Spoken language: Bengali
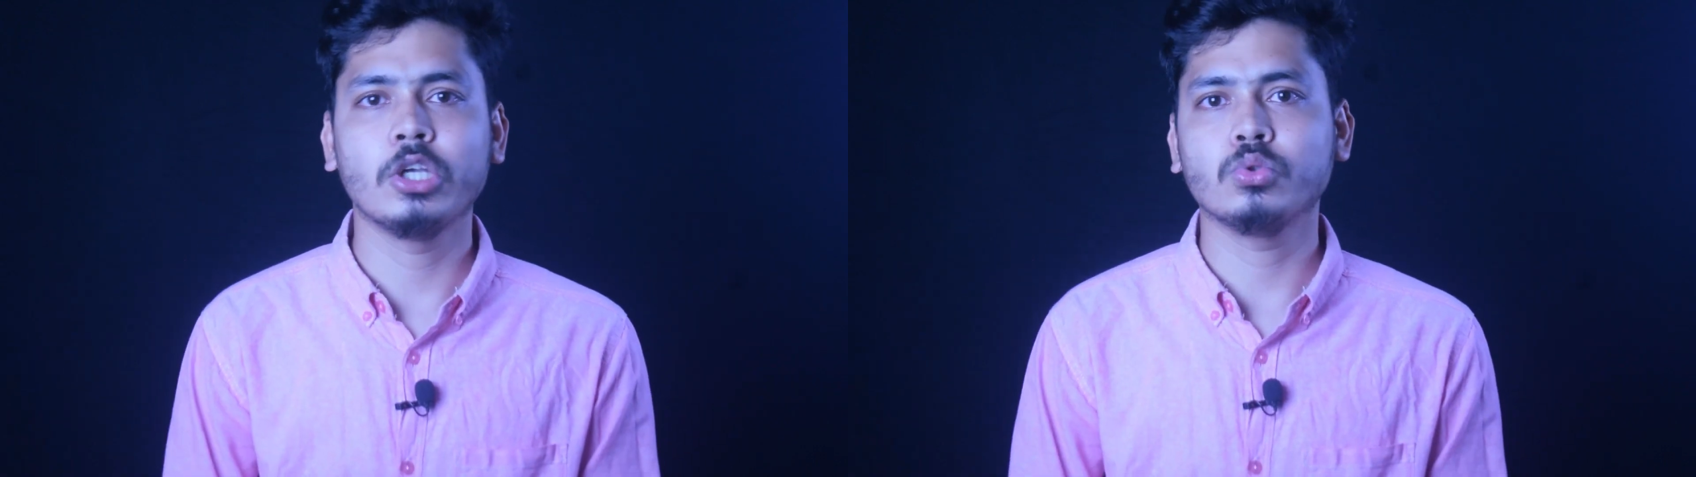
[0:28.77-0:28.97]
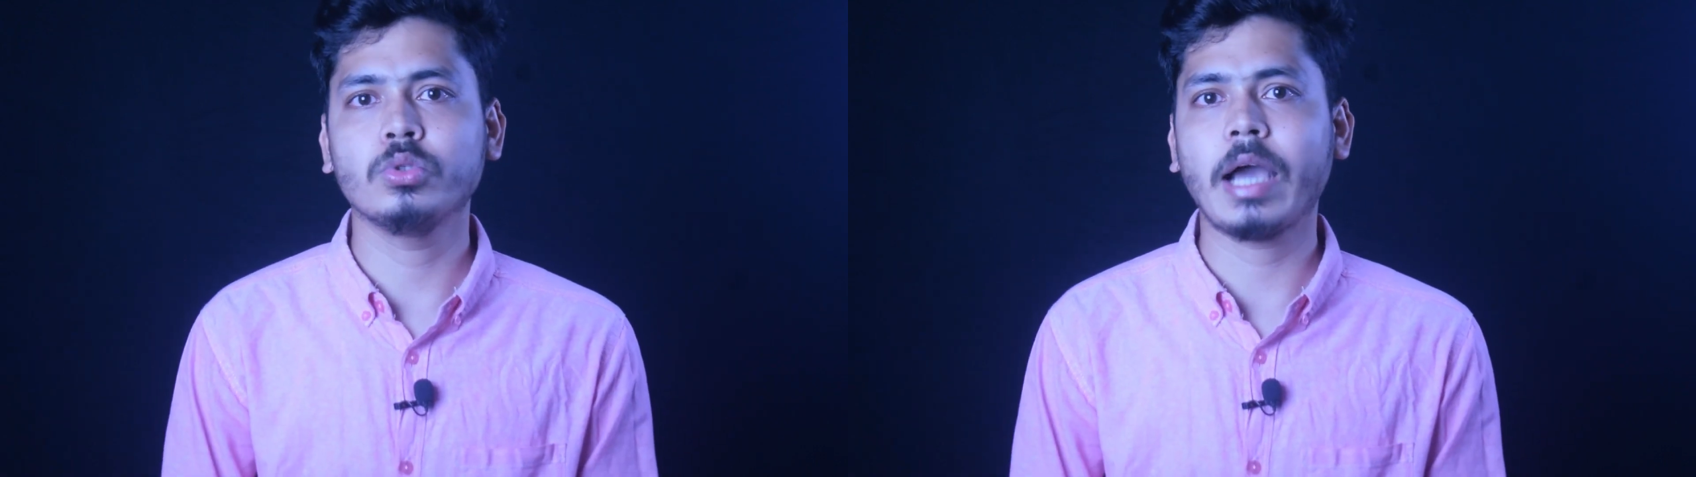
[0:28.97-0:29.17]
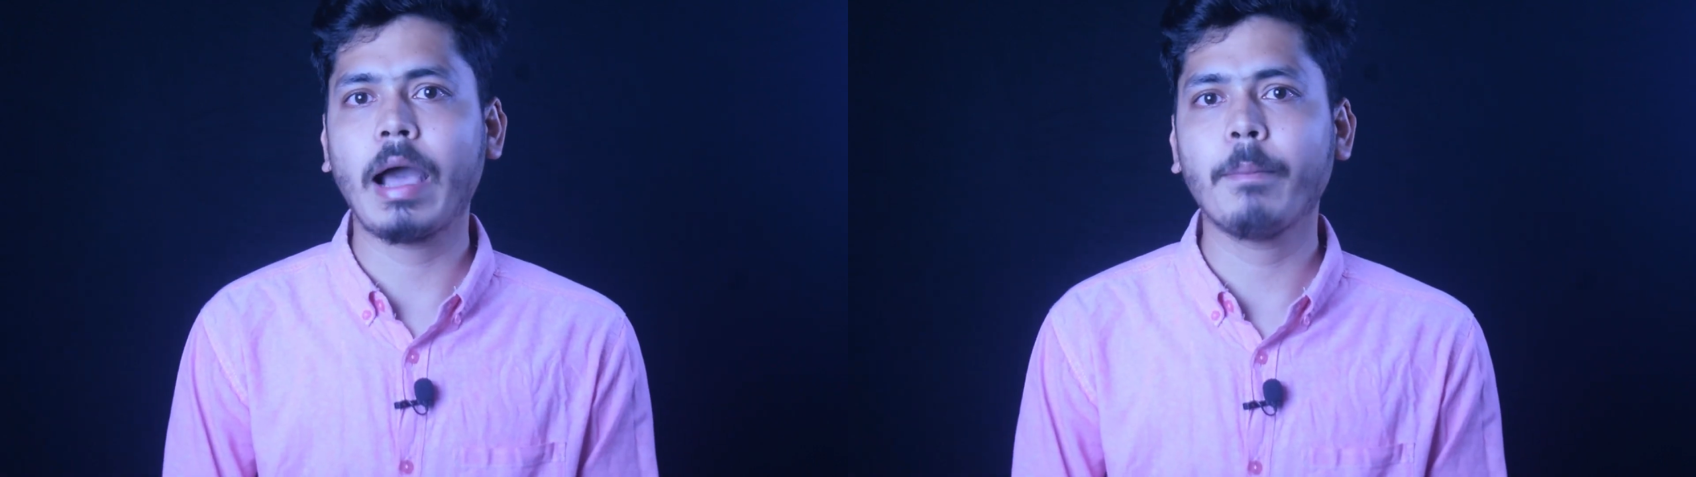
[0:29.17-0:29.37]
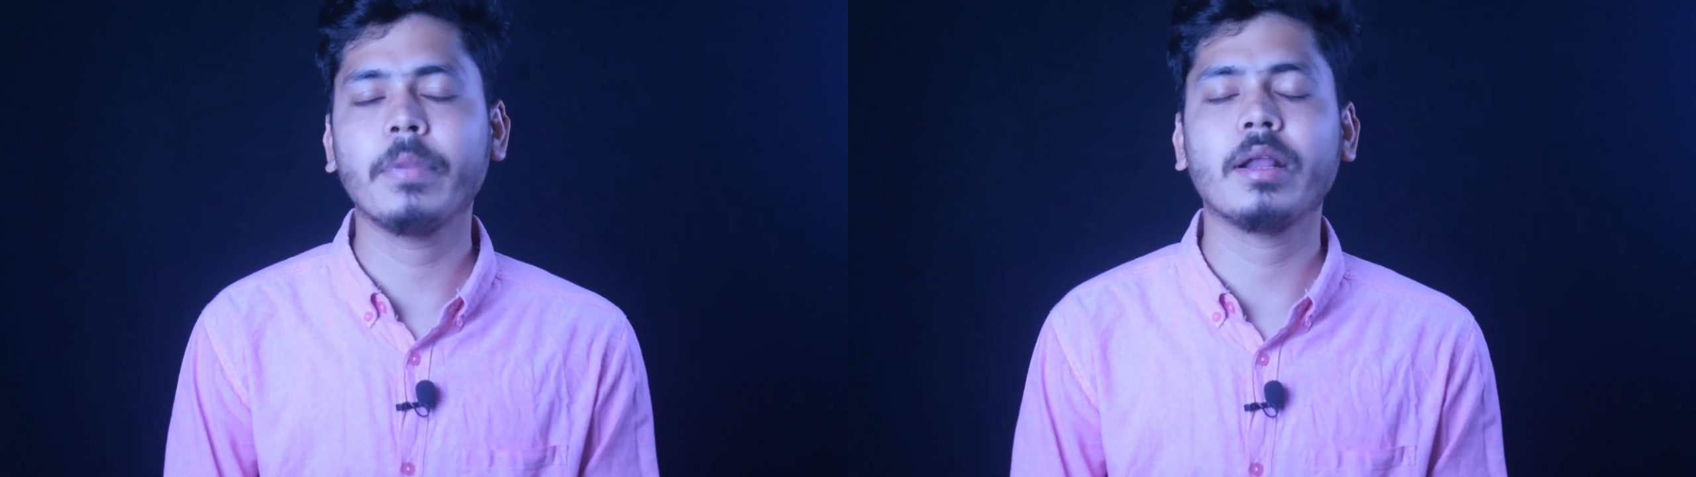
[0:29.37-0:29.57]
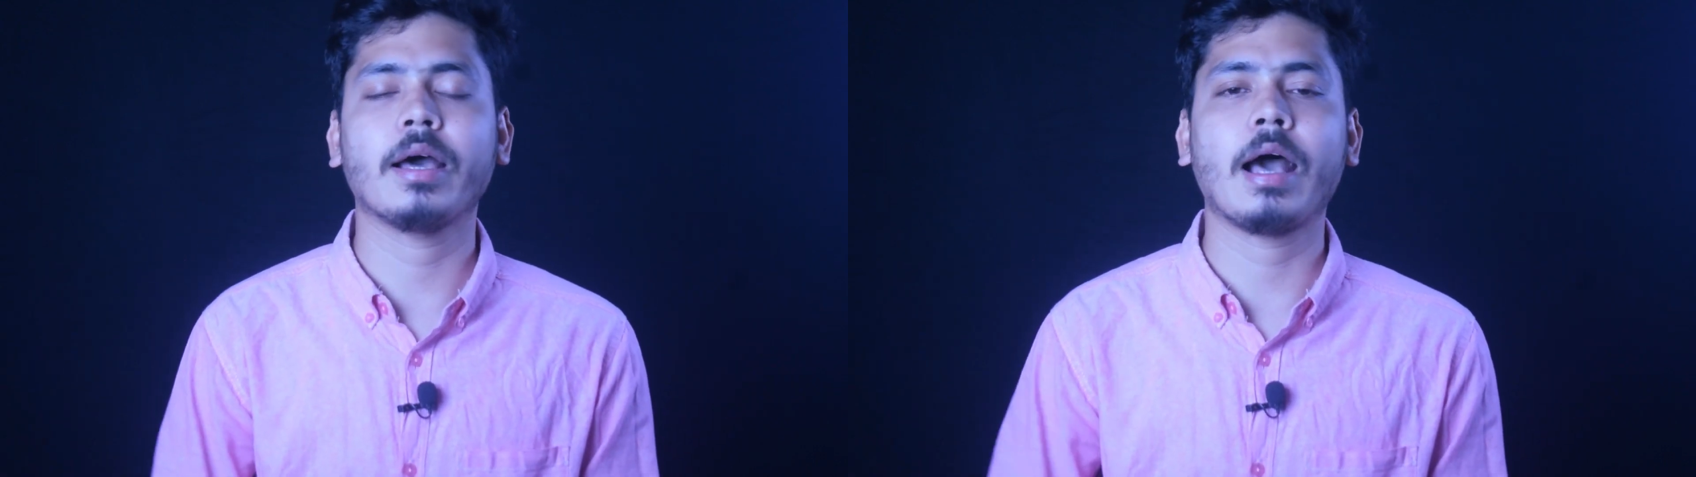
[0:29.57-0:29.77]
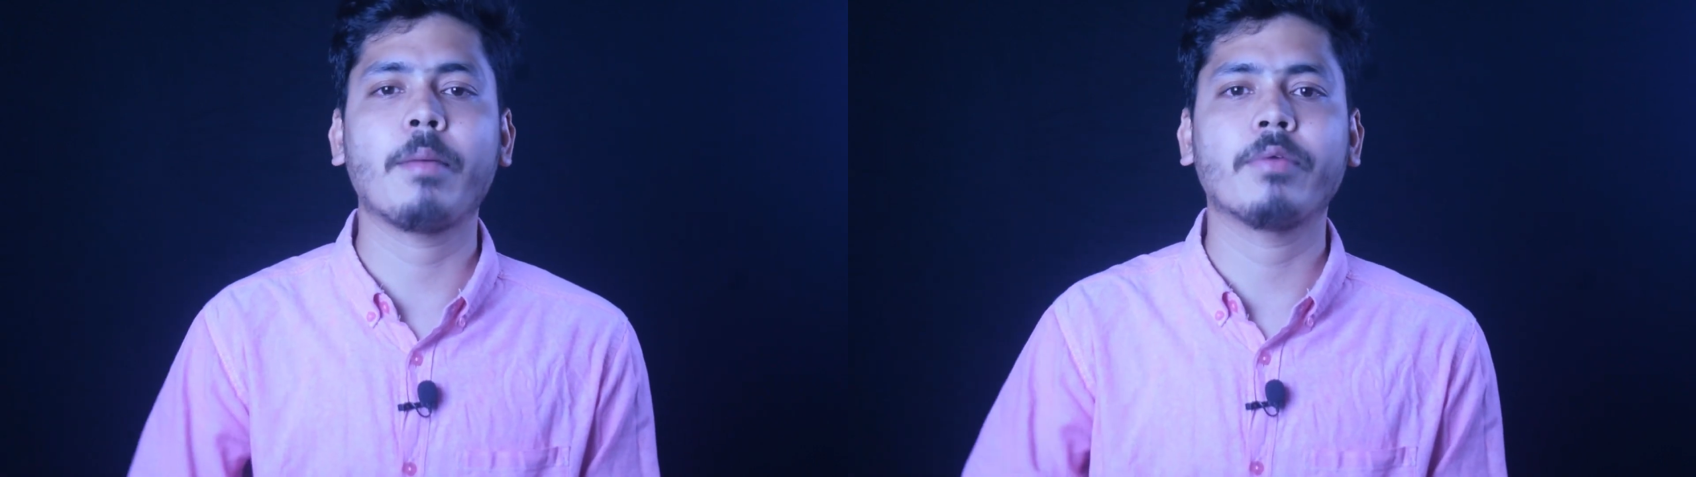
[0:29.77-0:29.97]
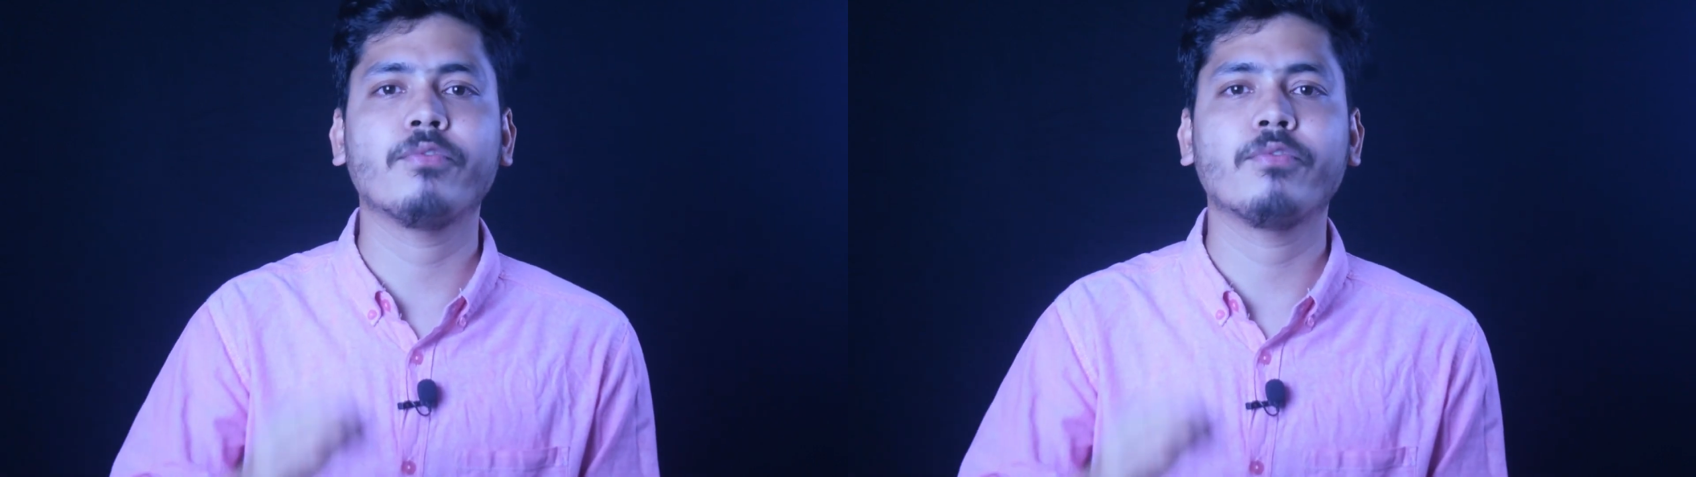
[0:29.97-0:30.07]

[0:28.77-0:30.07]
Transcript: যদি আপনারা আমার